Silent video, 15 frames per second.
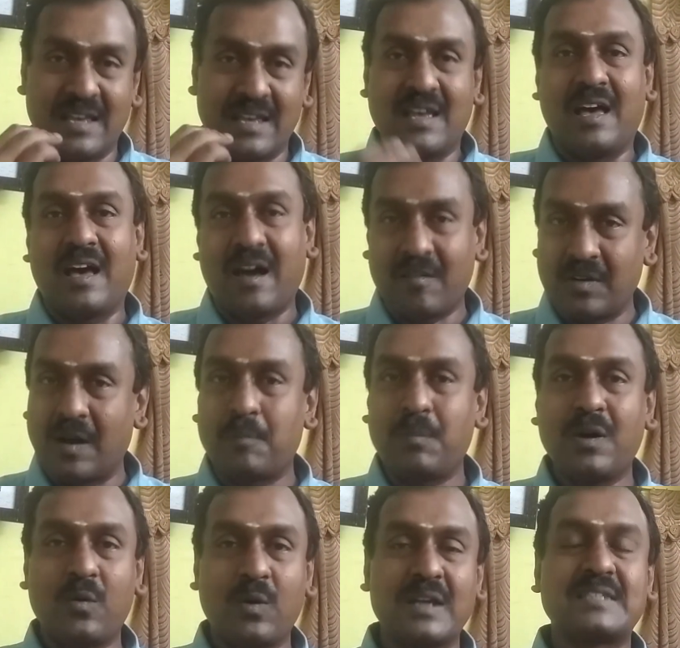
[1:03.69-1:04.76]
அவங்க அப்பா
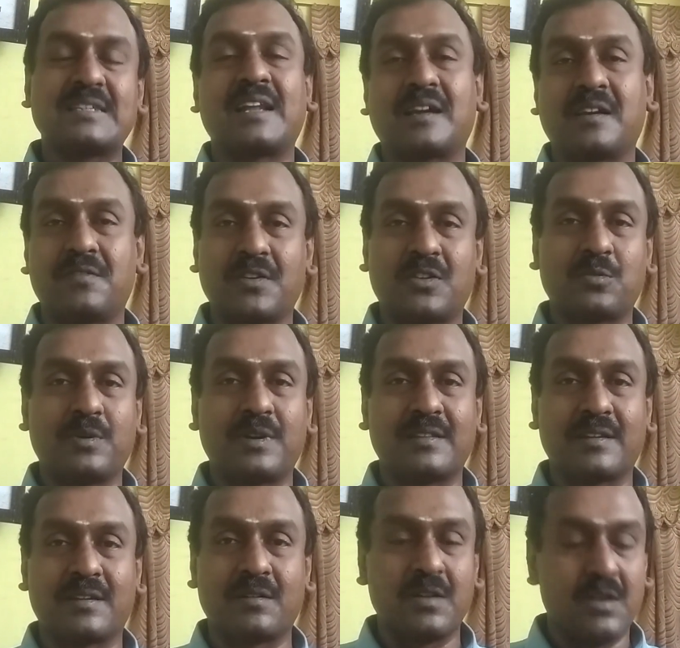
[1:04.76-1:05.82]
வாய்ஸை நாங்கள் ஃபிக்ஸ் பண்ணி தரோம்
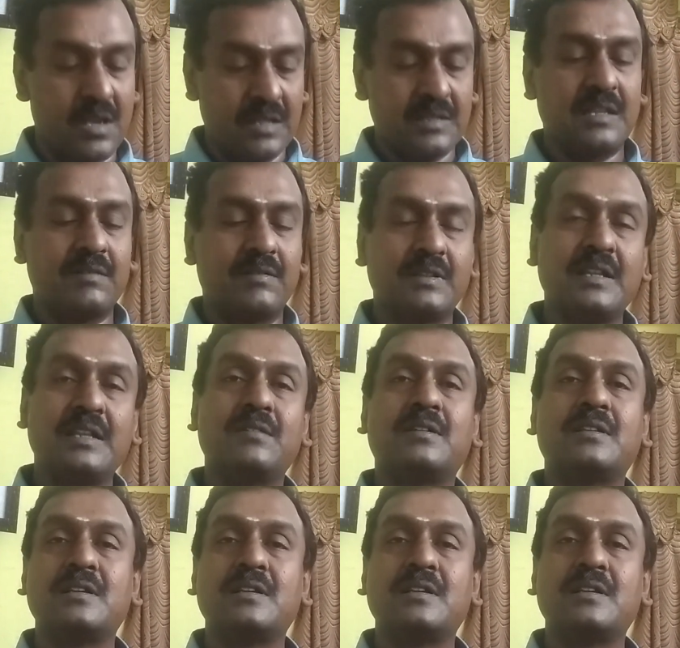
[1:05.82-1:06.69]
ஸோ இது வந்து இது வந்து